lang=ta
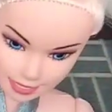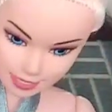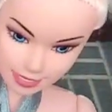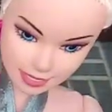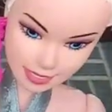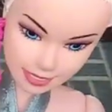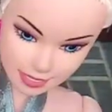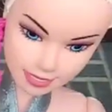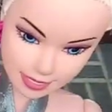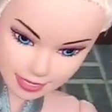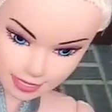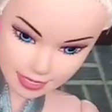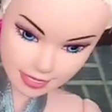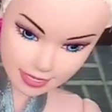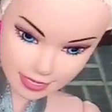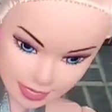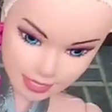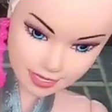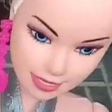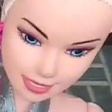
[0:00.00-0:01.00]
ஆட்டுக்கால்
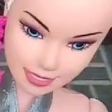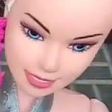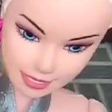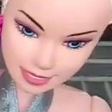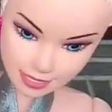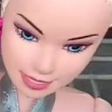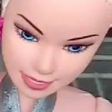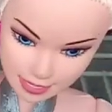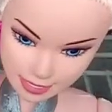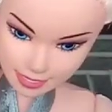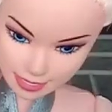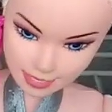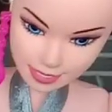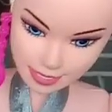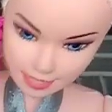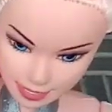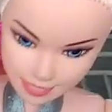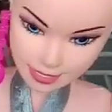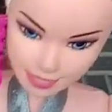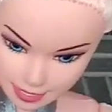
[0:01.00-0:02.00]
பாயாக்கும் ஆனியன் பீஸாவுக்கும்
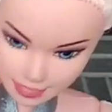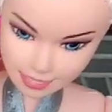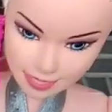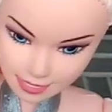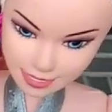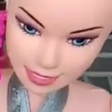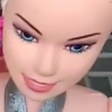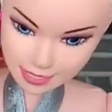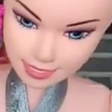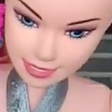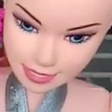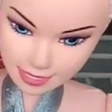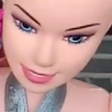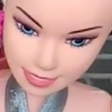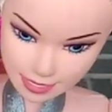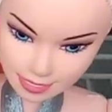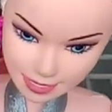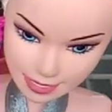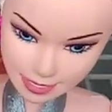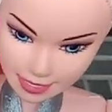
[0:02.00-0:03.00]
சுத்தமாக செட்டே
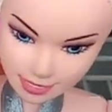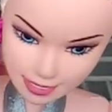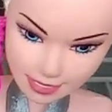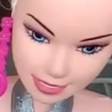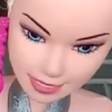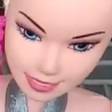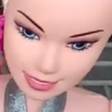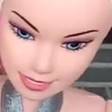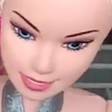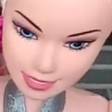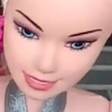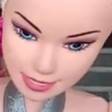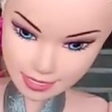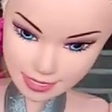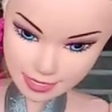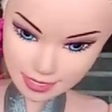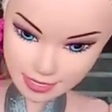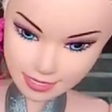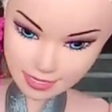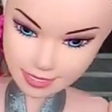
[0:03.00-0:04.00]
அவங்கள அம்மா வேறு திட்ட
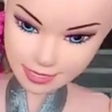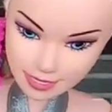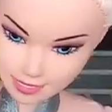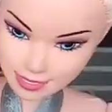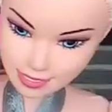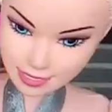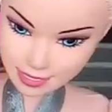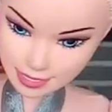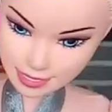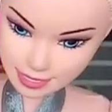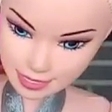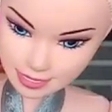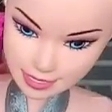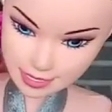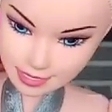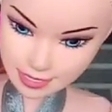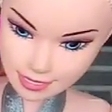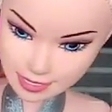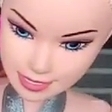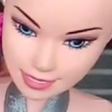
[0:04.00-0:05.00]
போகிறாங்க ரோஷினி
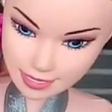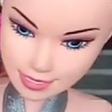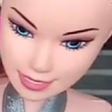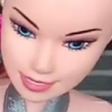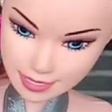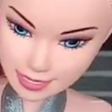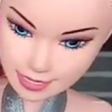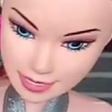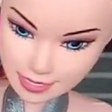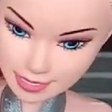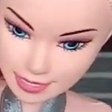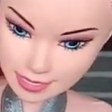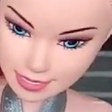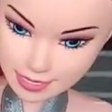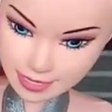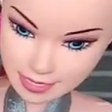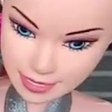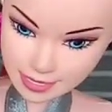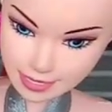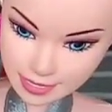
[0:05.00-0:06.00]
சமைச்சாச்சா
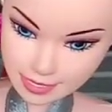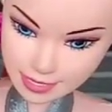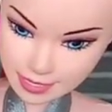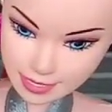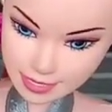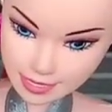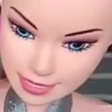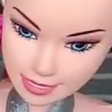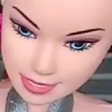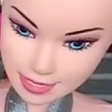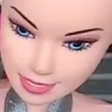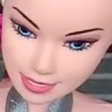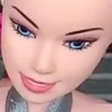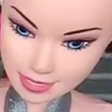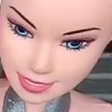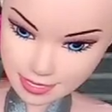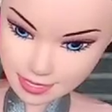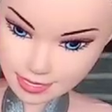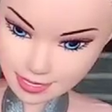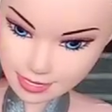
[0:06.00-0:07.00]
என்னம்மா பண்ணிச்சிருக்க
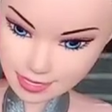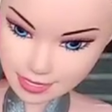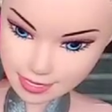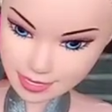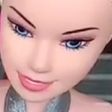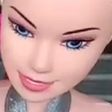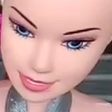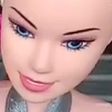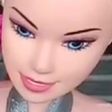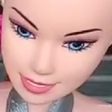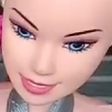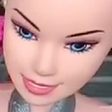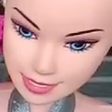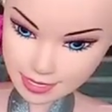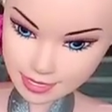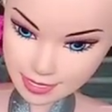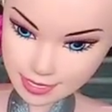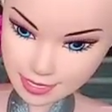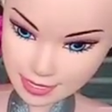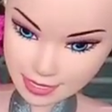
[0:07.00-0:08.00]
கிச்சனே பார்க்க
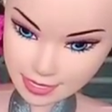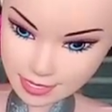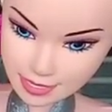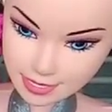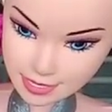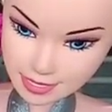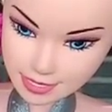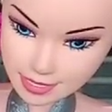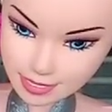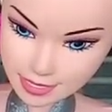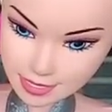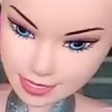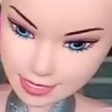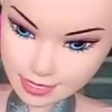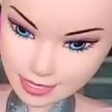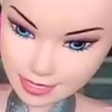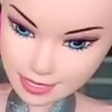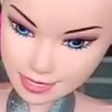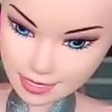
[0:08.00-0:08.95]
பயங்கரமாக இருக்குது ஆமாம்